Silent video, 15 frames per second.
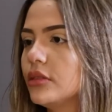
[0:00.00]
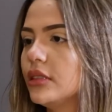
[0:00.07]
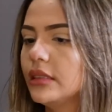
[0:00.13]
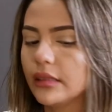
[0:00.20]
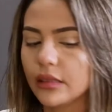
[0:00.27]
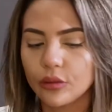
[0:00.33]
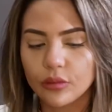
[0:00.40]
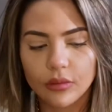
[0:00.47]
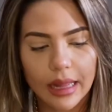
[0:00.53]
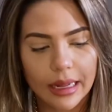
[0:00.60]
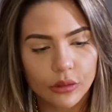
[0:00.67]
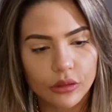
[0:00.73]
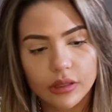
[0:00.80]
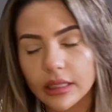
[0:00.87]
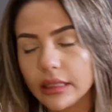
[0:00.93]
sem ter um
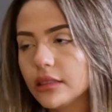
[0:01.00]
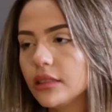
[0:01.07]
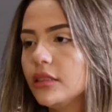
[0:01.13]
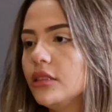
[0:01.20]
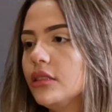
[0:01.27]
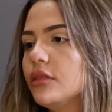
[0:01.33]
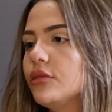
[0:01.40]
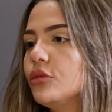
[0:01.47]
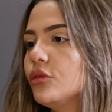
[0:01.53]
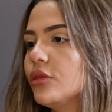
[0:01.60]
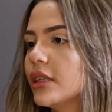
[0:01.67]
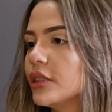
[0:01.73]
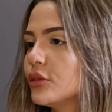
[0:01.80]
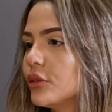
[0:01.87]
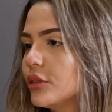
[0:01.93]
lado sensitivo do
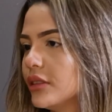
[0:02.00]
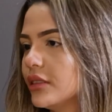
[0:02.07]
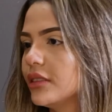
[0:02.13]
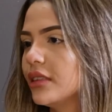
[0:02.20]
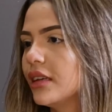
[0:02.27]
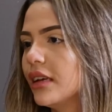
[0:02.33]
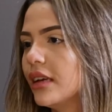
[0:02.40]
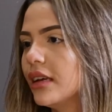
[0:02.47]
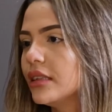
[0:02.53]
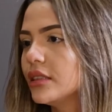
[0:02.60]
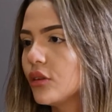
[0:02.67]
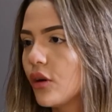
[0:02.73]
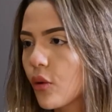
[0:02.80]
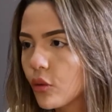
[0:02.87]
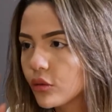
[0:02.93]
que as coisas
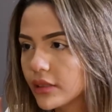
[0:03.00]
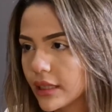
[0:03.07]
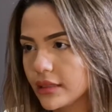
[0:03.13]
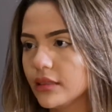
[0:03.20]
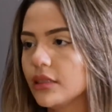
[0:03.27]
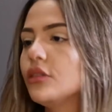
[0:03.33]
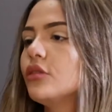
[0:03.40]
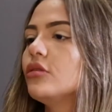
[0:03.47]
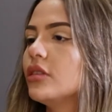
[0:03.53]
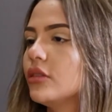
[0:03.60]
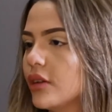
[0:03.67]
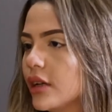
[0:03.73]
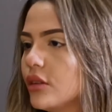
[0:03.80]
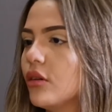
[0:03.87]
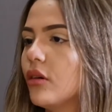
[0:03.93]
estão acontecendo ao seu
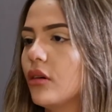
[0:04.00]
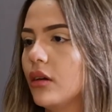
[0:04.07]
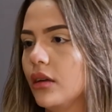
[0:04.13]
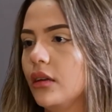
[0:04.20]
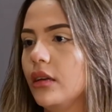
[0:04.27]
redor.